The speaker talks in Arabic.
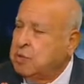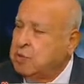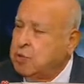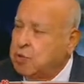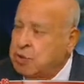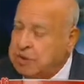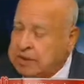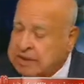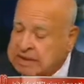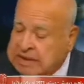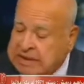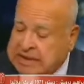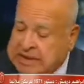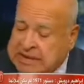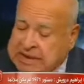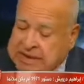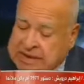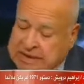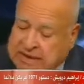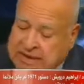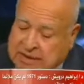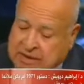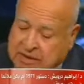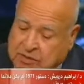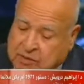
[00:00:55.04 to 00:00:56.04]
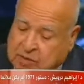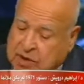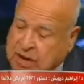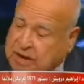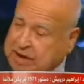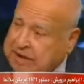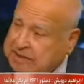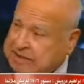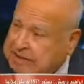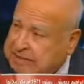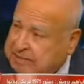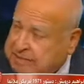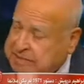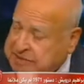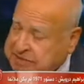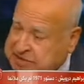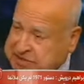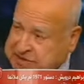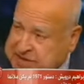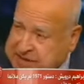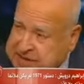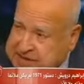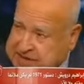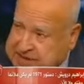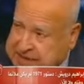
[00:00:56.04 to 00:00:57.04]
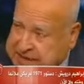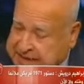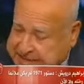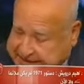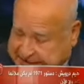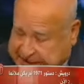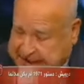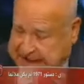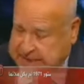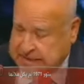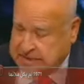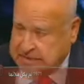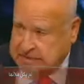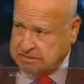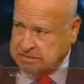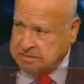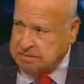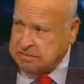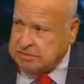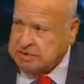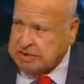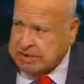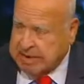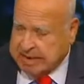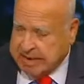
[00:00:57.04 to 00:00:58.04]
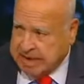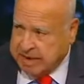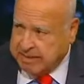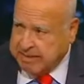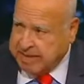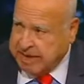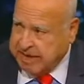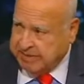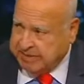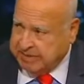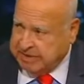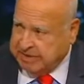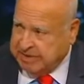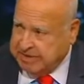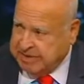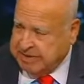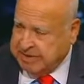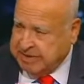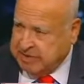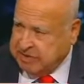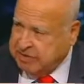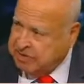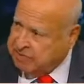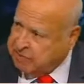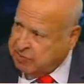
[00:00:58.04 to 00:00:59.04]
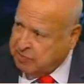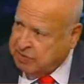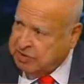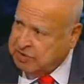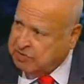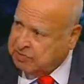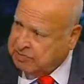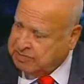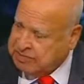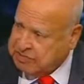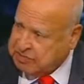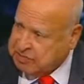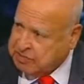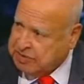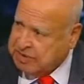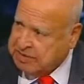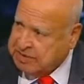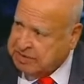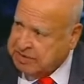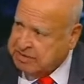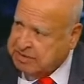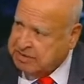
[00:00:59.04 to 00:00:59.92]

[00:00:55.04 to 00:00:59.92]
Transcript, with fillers: ووقعت المنشيه صحيحه إيه. صحيحه 100% انا بقولها ومسؤول محاوله